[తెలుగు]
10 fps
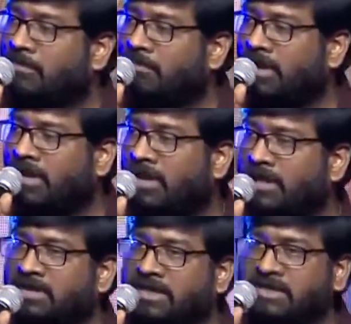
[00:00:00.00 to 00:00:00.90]
మా
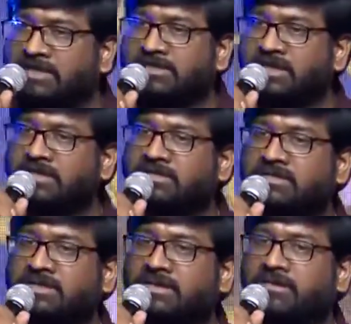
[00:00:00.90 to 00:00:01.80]
టెక్నీషియన్స్
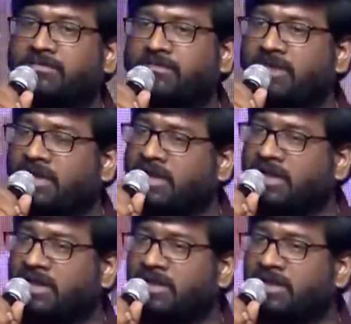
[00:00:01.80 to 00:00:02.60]
uh, ఇక్కడ